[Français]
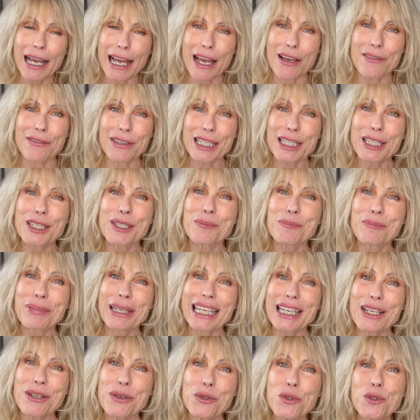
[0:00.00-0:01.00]
avec
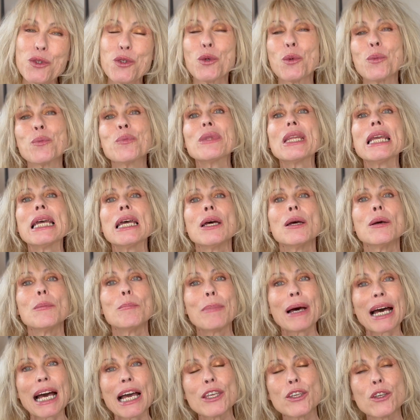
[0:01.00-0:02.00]
précaution.
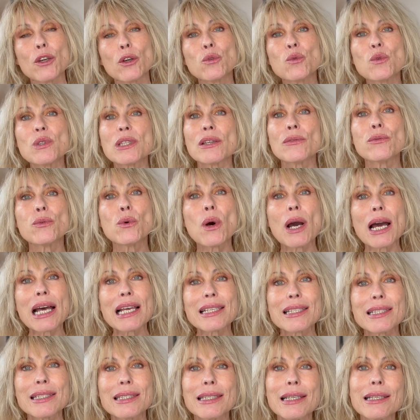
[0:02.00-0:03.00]
Par ailleurs, nous avons
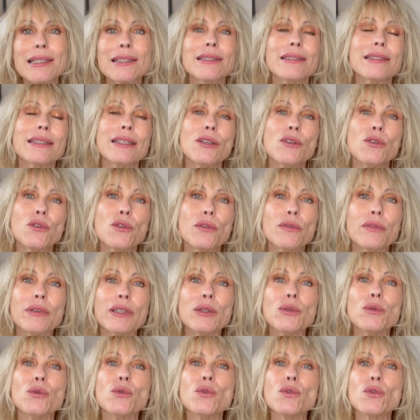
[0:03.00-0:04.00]
un sextile de
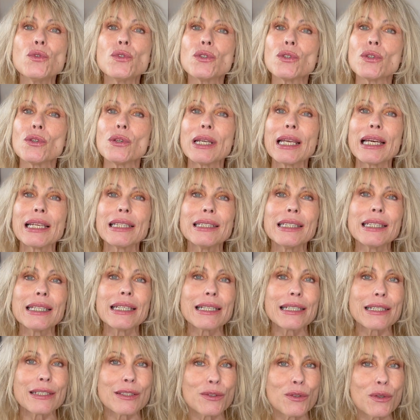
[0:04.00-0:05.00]
Vénus, la
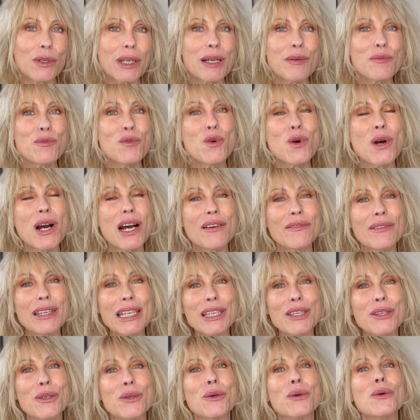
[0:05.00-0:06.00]
déesse de l'amour,
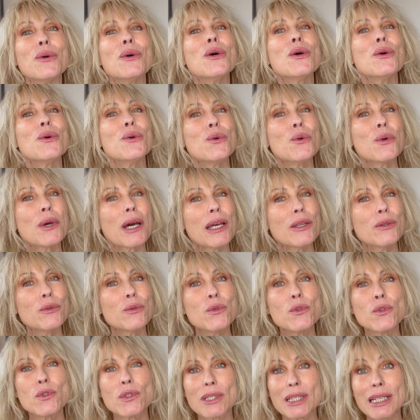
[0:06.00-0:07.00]
avec euh,
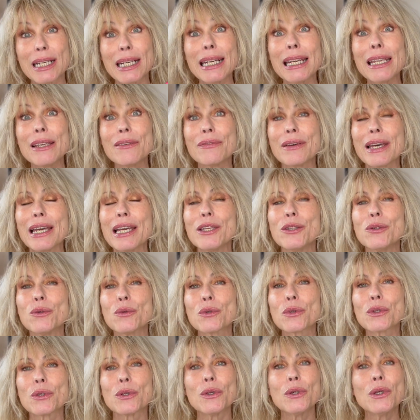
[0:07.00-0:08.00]
Uranus, l'éveil,
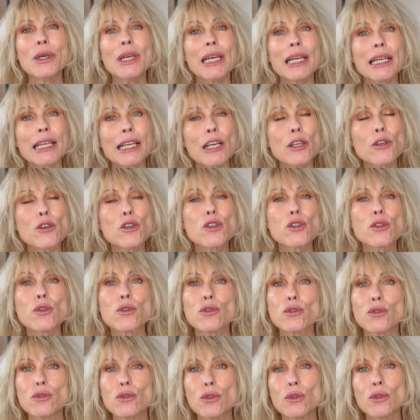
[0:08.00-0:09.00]
donc euh, quelque
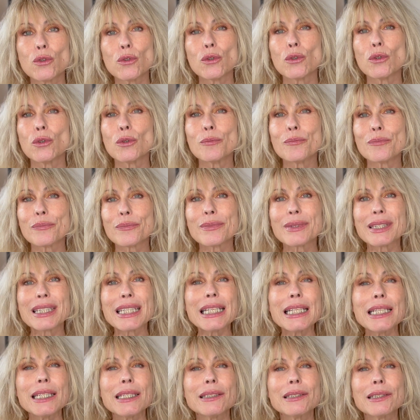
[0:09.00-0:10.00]
chose
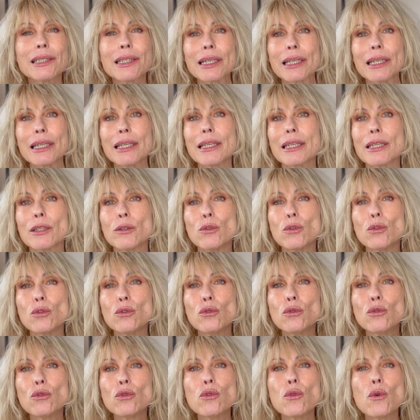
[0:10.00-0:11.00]
d'électrique et de
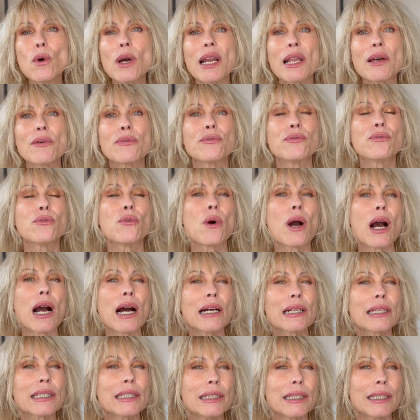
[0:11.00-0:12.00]
doux à la
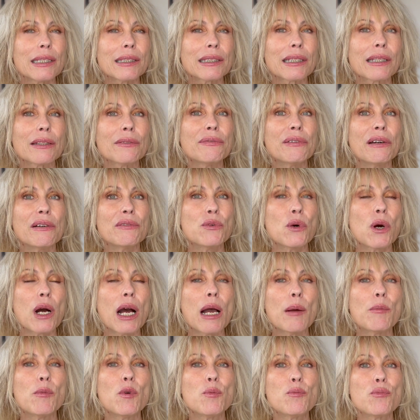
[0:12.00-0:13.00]
fois, qui est très
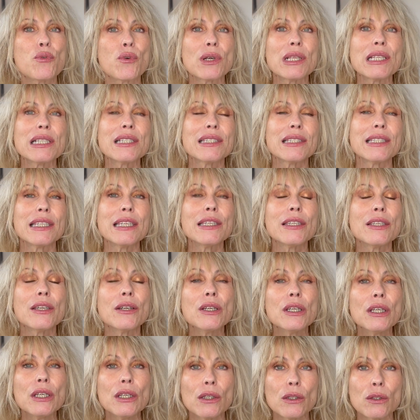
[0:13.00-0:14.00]
favorable pour les signes
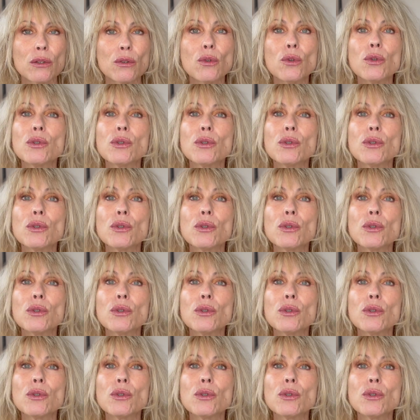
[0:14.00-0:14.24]
de